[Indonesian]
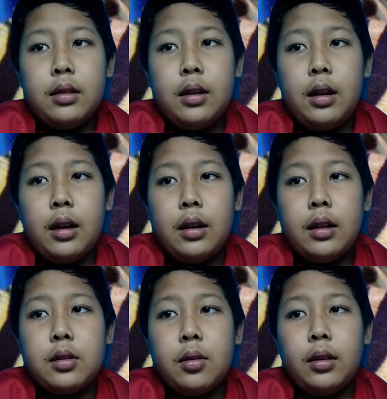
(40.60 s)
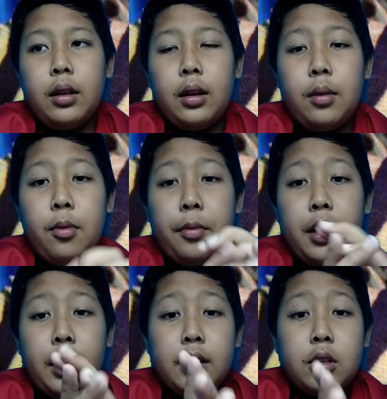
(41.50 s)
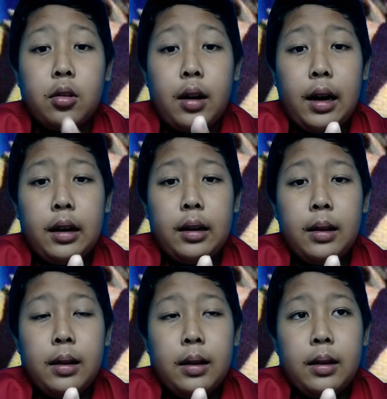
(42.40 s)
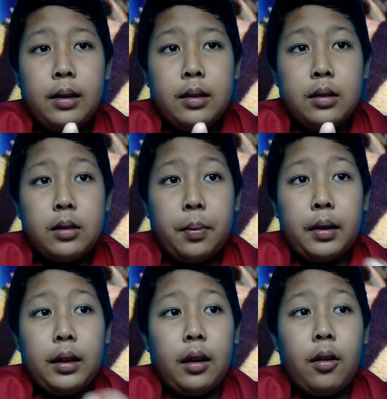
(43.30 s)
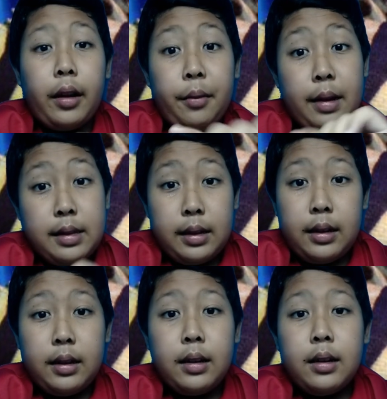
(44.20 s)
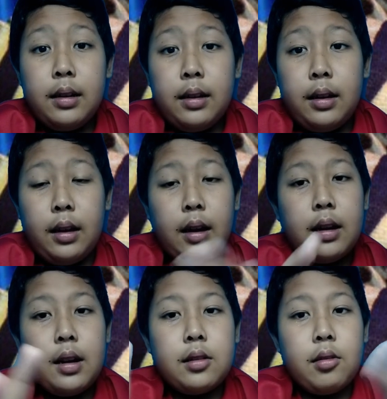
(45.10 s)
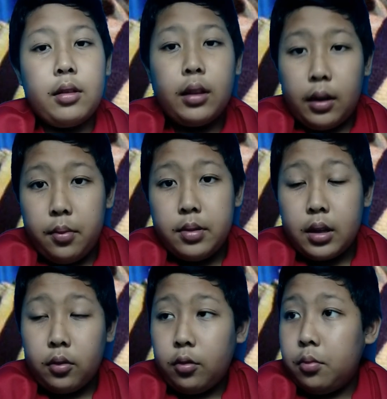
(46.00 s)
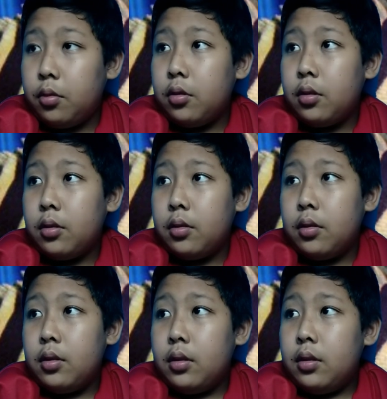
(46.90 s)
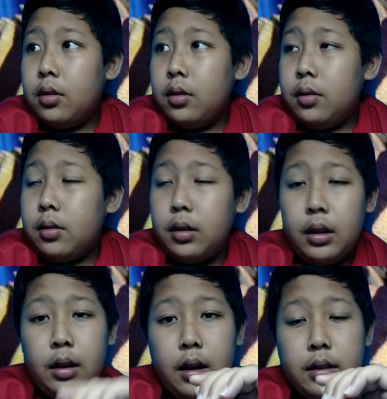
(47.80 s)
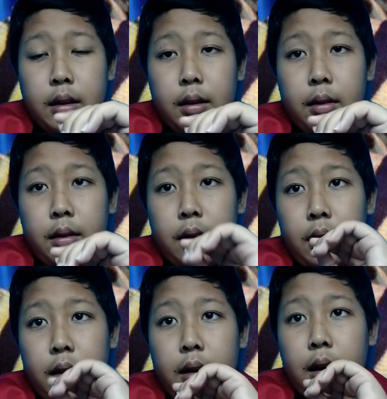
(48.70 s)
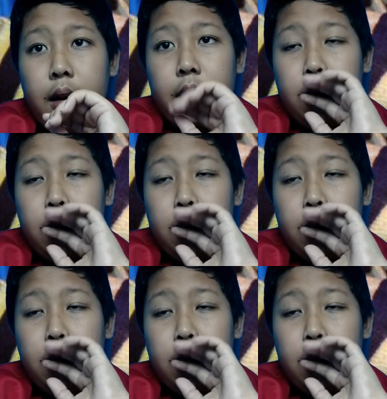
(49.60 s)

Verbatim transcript: Jadi ikan Dutch Night ini memiliki corak seperti loreng macan. Ikan Dutch Night ini bisa tumbuh hingga hingga